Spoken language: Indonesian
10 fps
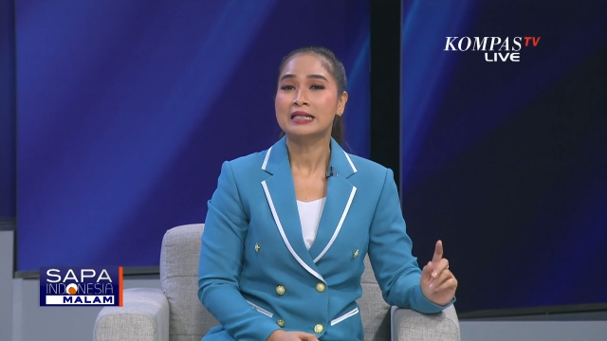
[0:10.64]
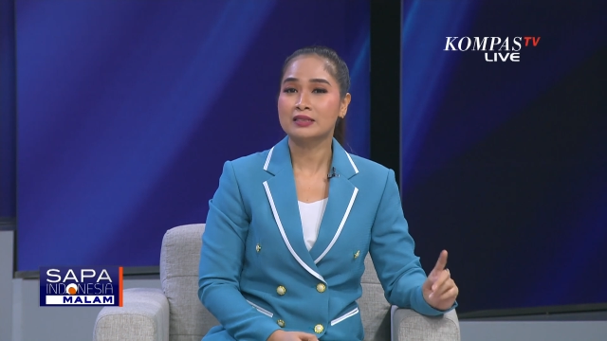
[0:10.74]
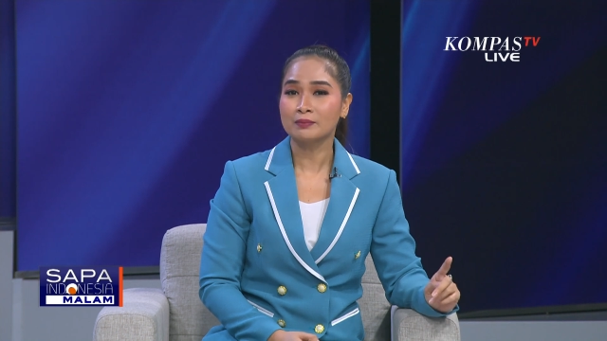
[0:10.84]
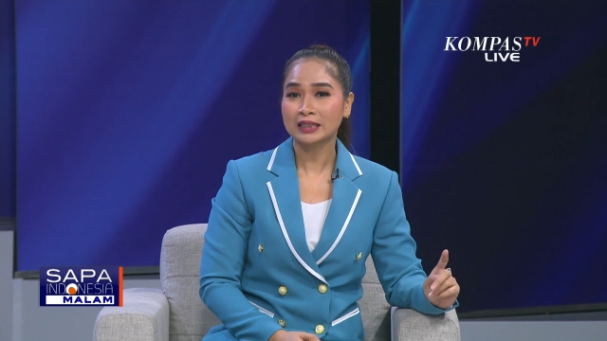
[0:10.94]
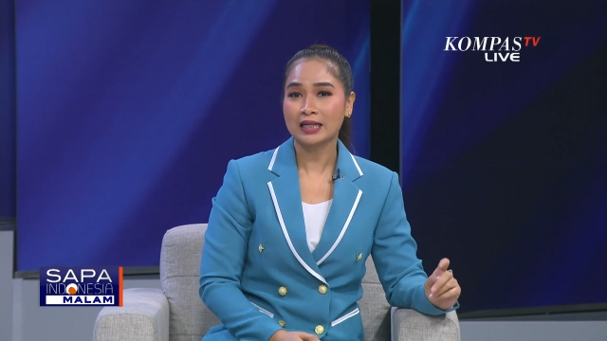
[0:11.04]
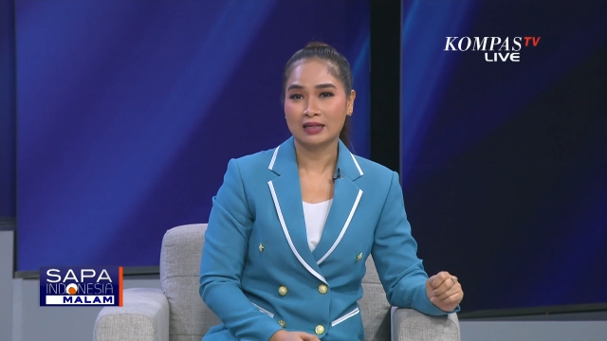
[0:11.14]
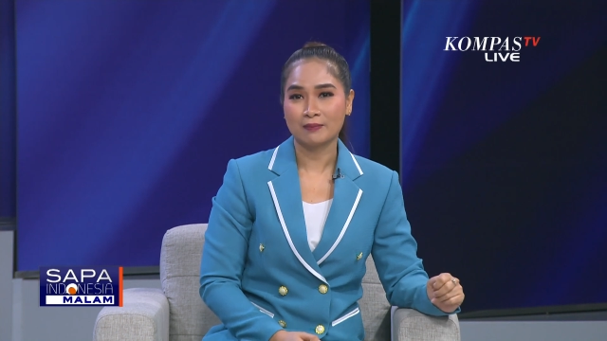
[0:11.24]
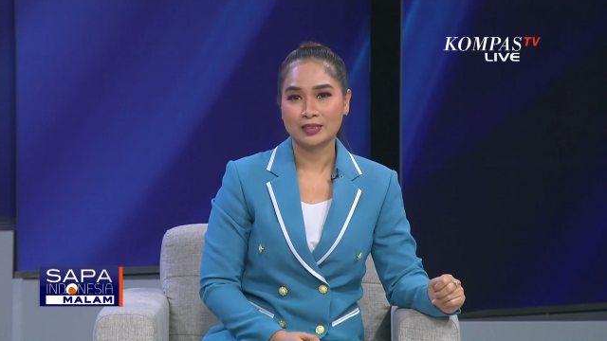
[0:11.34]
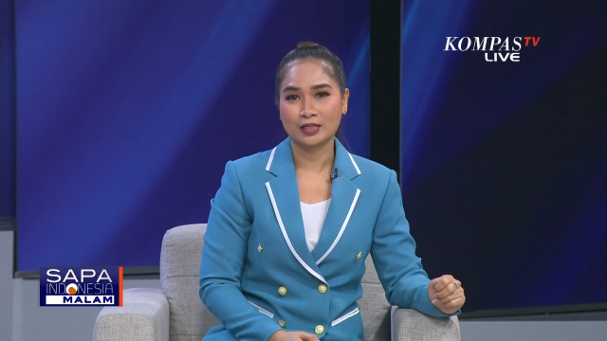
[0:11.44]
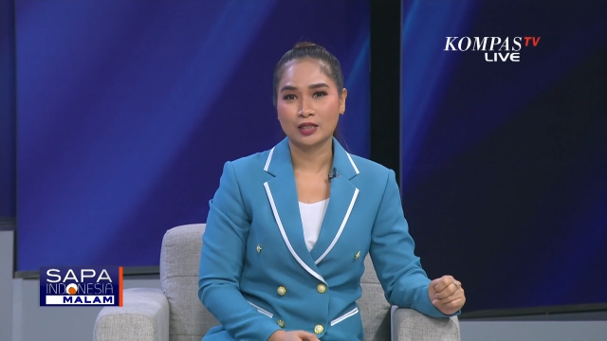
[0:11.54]

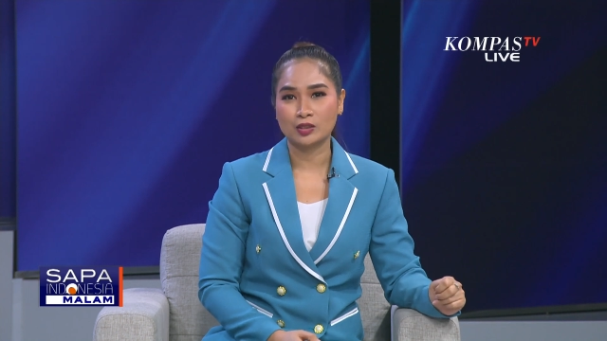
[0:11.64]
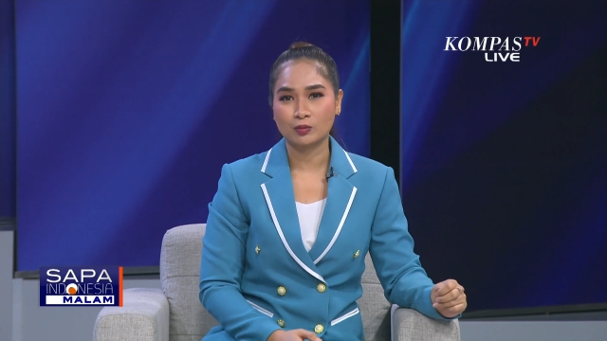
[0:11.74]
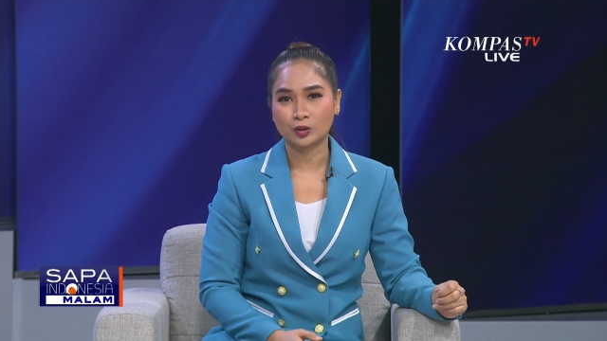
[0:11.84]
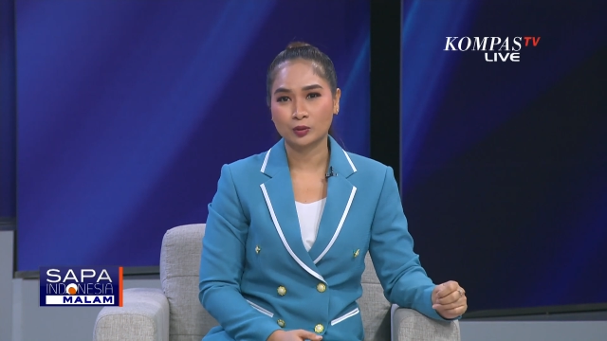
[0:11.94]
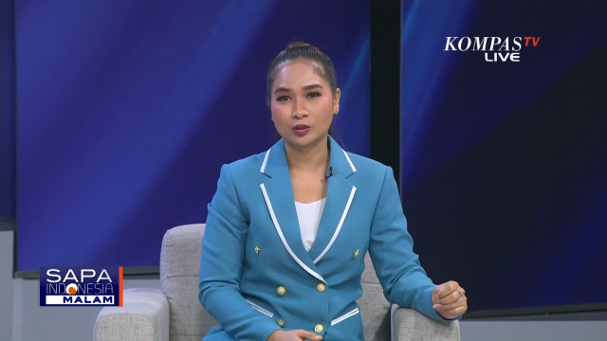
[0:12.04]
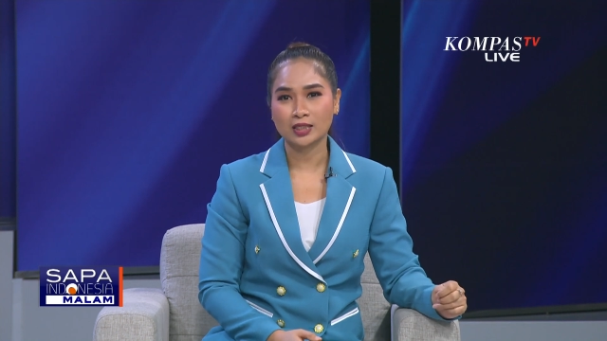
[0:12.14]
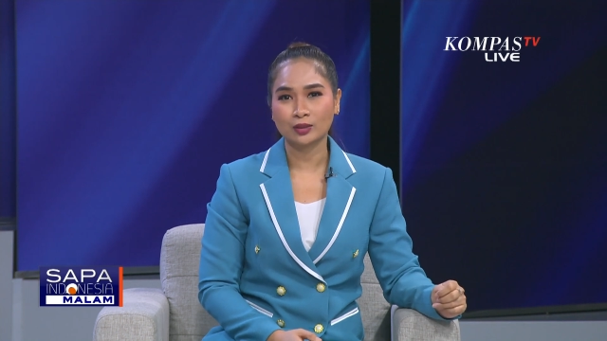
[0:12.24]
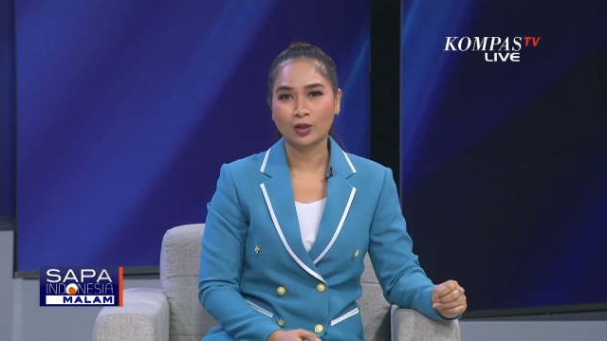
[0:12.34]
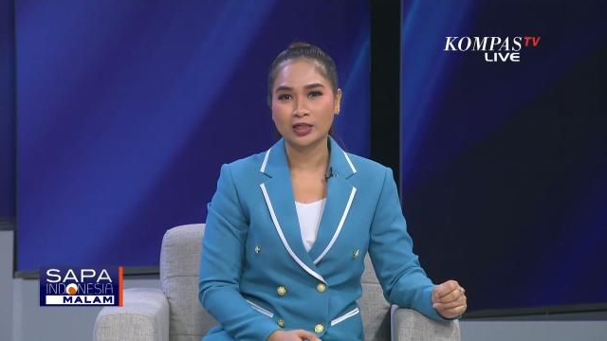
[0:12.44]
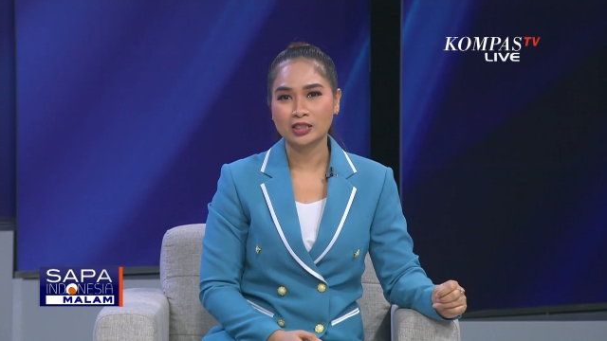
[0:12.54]
Sementara pasangan nomor urut
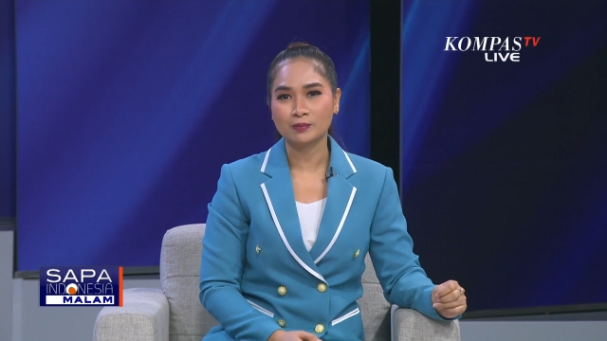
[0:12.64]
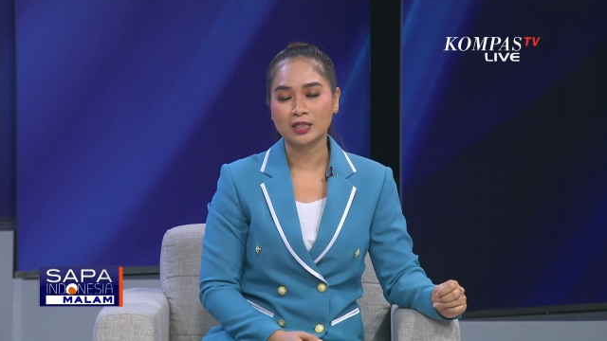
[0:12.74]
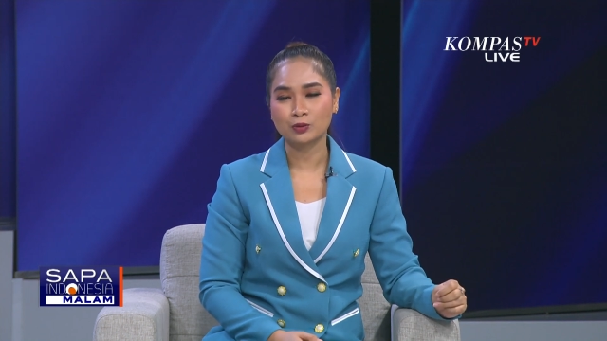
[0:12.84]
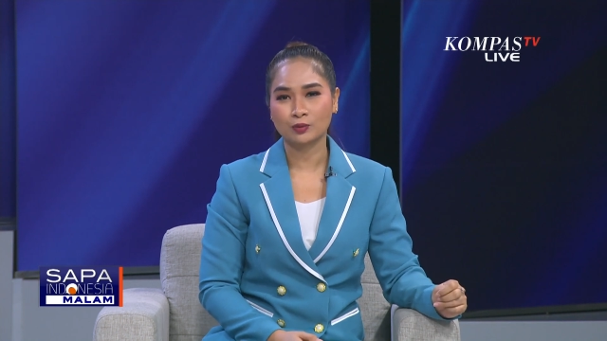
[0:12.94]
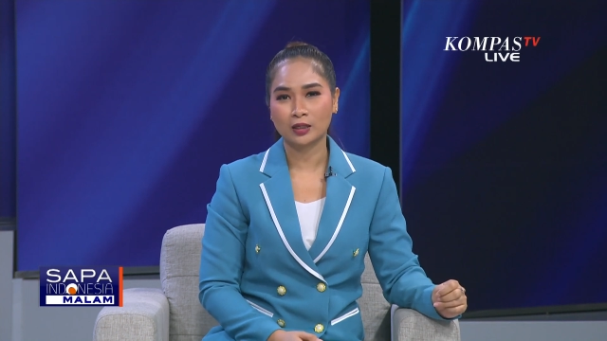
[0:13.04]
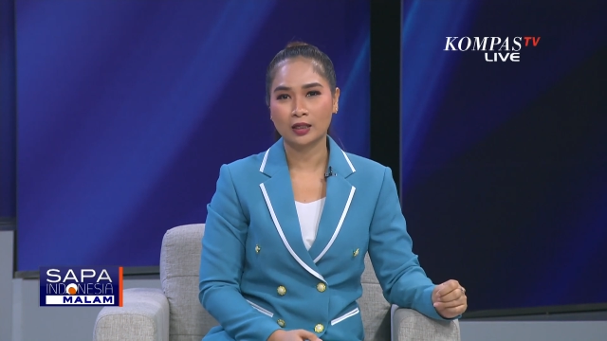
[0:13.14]
1 Anies, Bas,